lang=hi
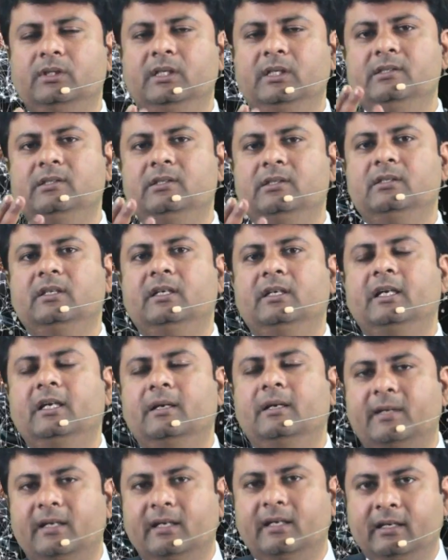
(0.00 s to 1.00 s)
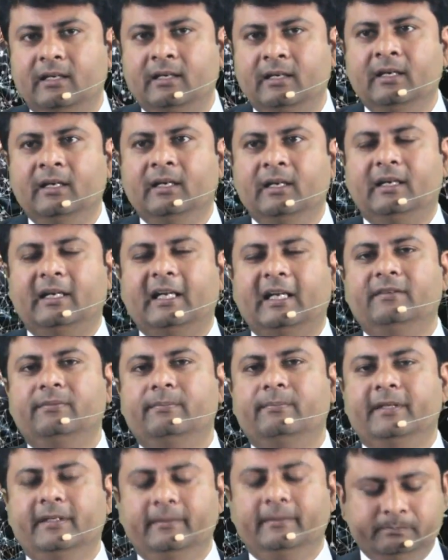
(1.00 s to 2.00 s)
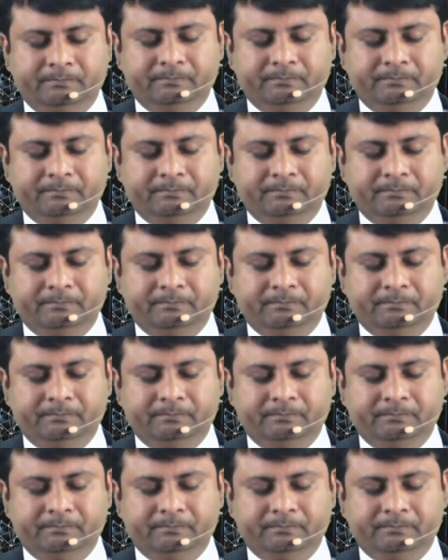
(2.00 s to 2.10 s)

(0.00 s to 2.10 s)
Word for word: तीन चीज़ें हैं हमारे लाइफ में